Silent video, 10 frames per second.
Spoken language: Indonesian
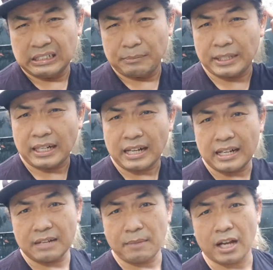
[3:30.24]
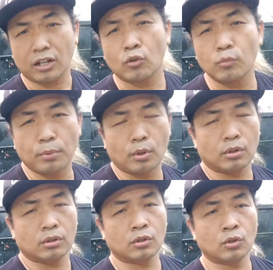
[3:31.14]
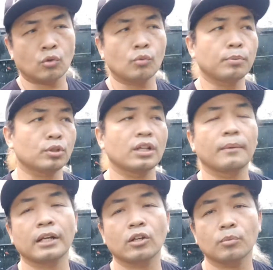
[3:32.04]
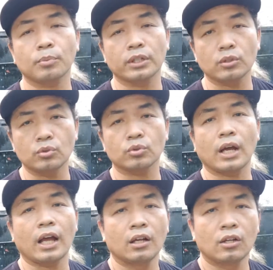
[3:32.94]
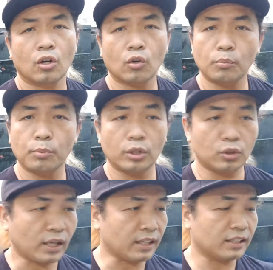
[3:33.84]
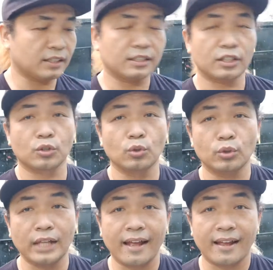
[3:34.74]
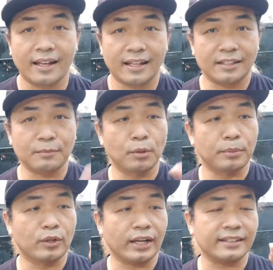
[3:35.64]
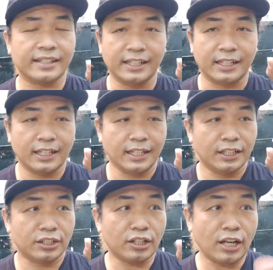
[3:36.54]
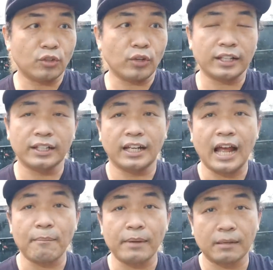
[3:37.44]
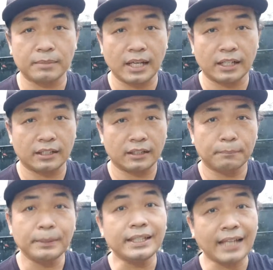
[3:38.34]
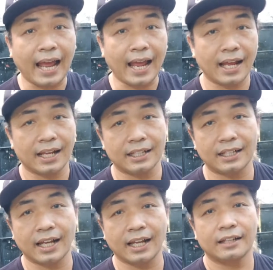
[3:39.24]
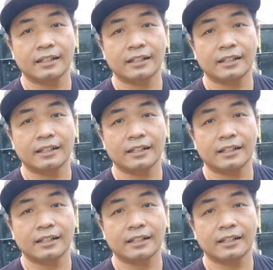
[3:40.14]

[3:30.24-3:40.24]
misalnya kalian makan kerupuk, kerupuk setiap hari kerupuk itu juga kerupuk itu kan dulunya sebelum digoreng segini, setelah digoreng segini. Nah, apa yang besarin? Minyak. Nah,